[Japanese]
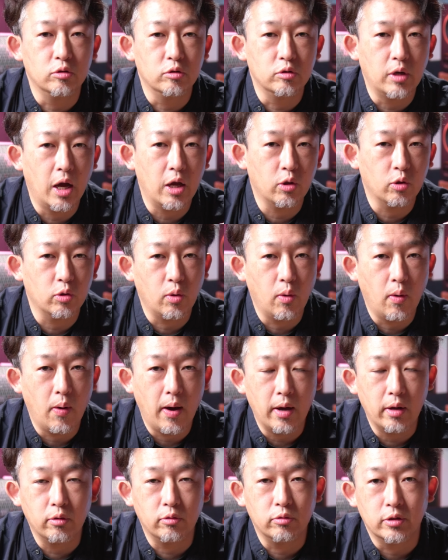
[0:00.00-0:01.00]
ライトで
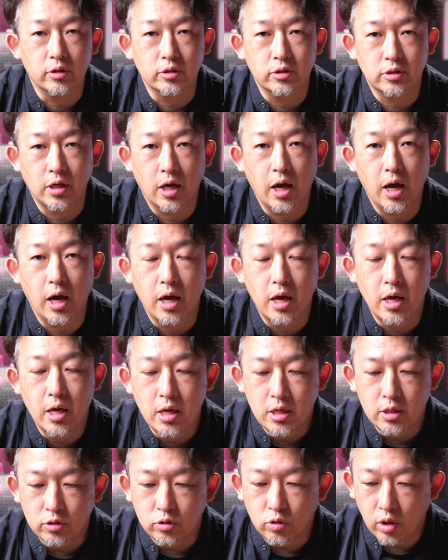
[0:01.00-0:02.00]
はあるんですが、
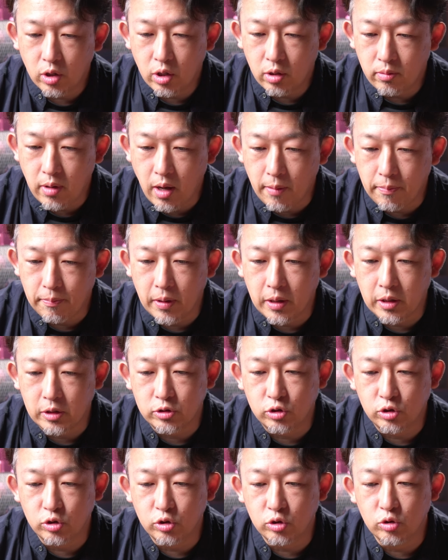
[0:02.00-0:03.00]
それでもやっぱり
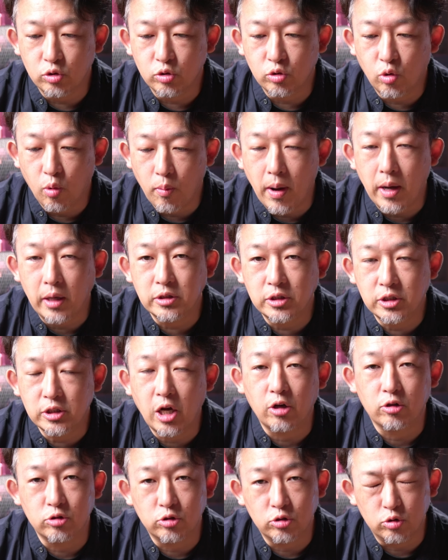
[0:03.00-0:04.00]
15万
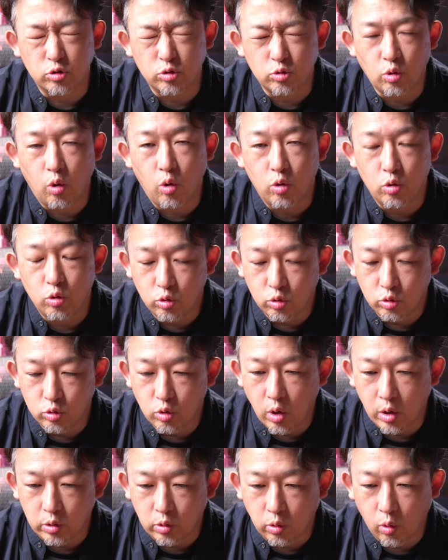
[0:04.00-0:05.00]
近くするという
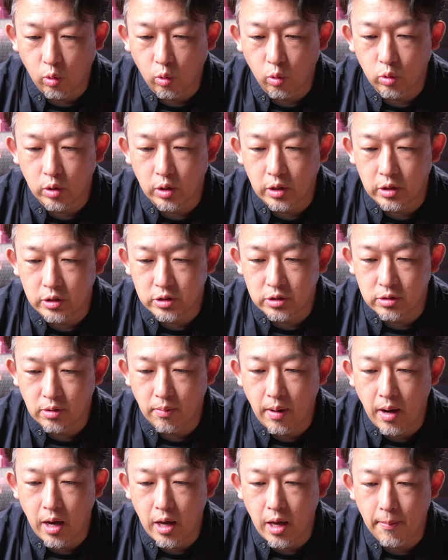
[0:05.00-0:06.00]
ようなところでですね、
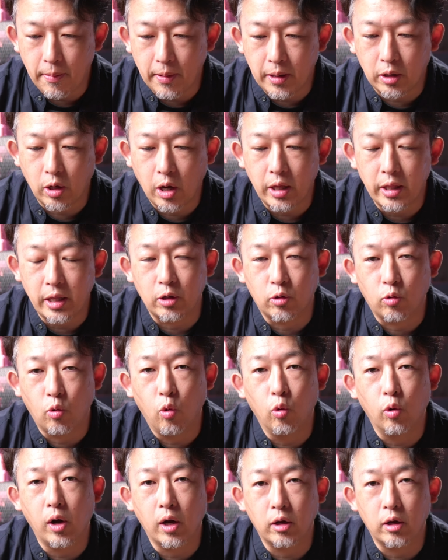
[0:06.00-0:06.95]
やっぱりかなり高